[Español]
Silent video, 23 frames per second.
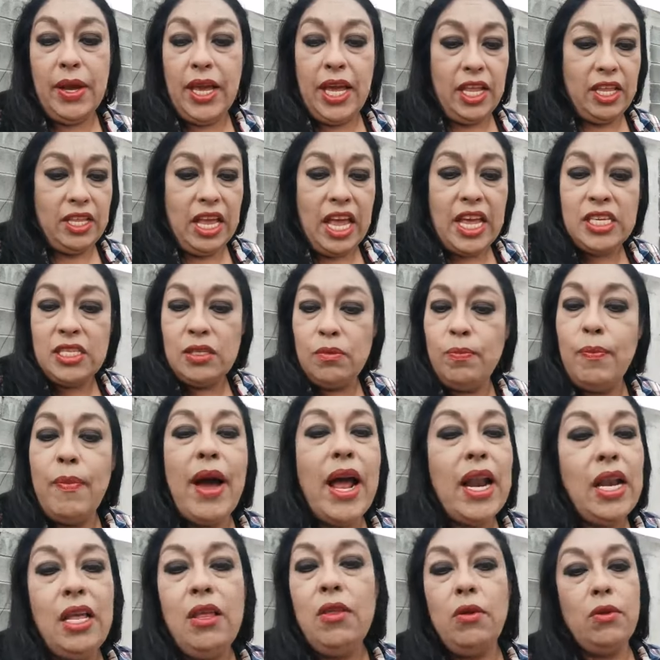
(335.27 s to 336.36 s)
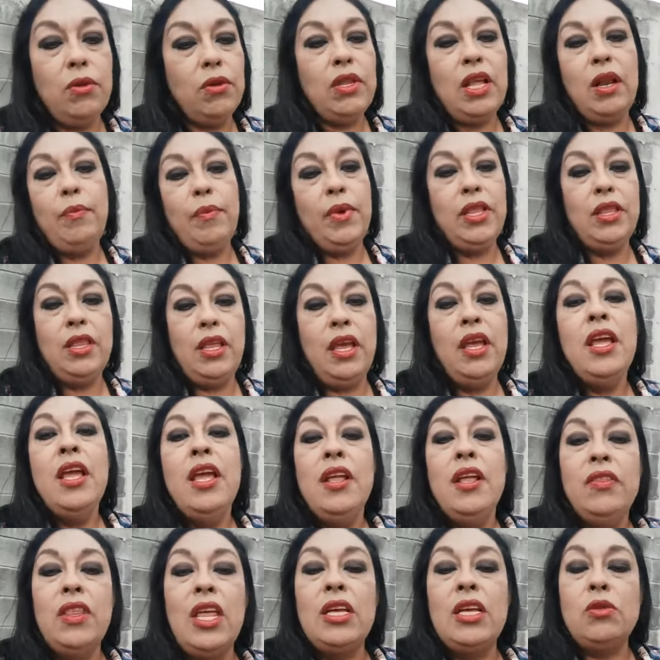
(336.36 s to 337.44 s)
que es válido totalmente
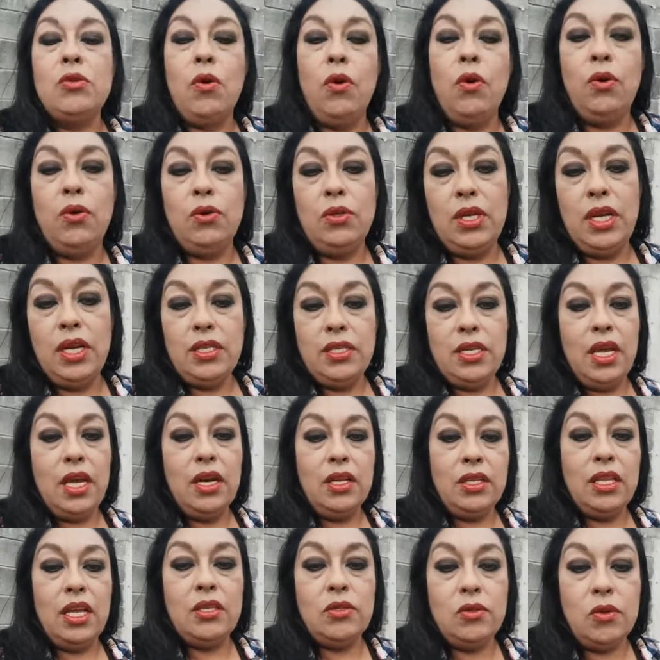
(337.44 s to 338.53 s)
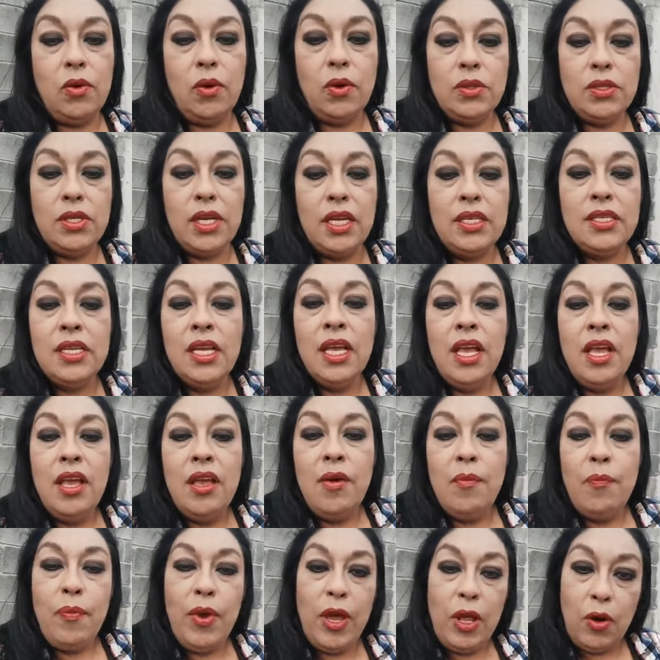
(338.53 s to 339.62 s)
desconocer ciertas cosas,
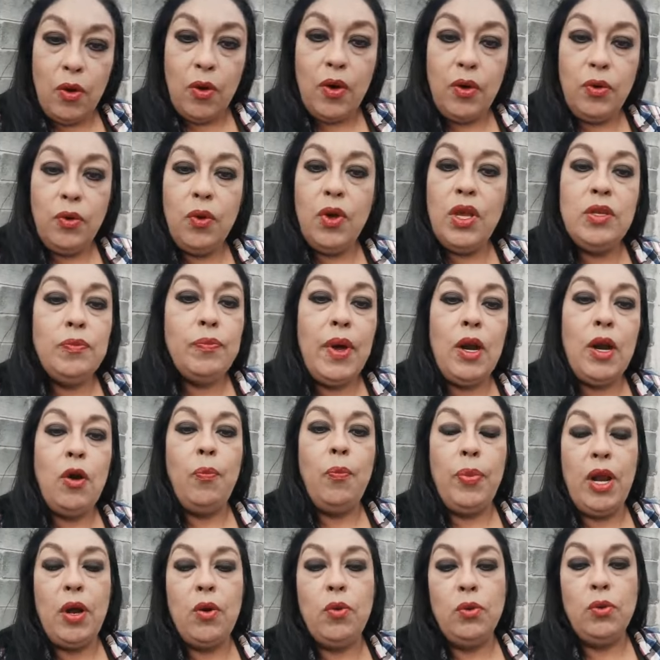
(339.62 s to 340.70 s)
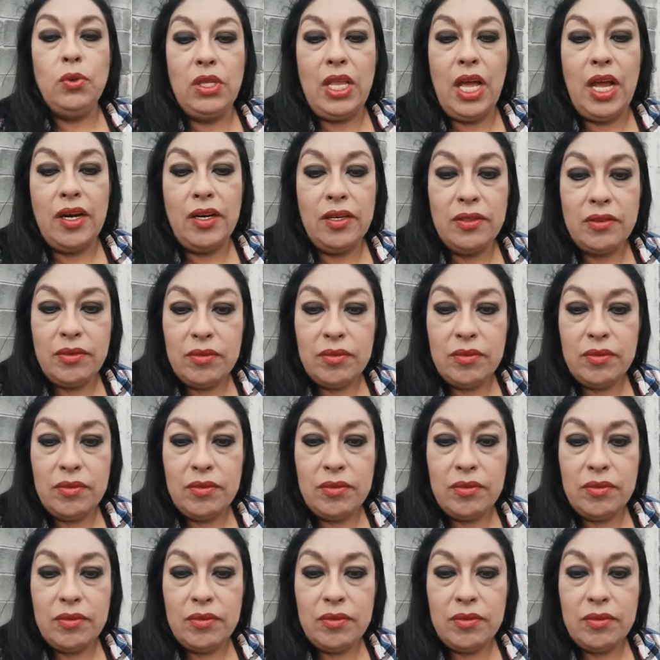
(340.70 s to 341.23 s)
pero no es malo preguntar.